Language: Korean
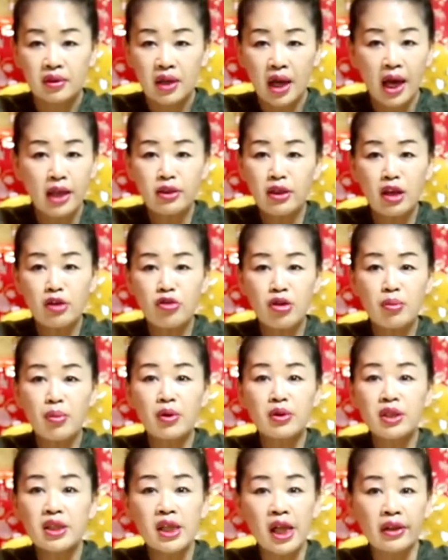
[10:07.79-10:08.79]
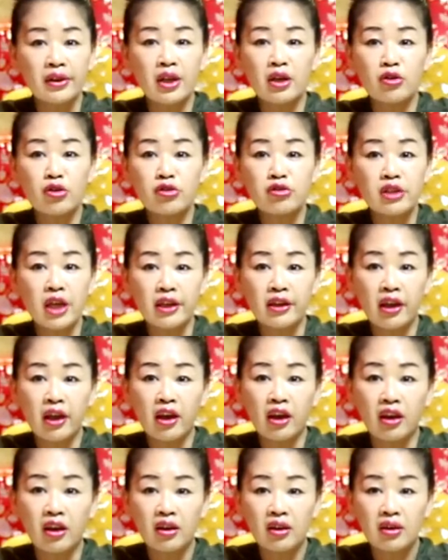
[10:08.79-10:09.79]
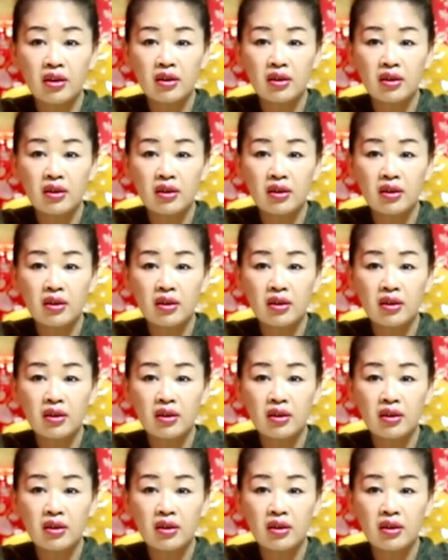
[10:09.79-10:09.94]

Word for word: 한 달에 뭔 일을 안다고 그래서 난 해.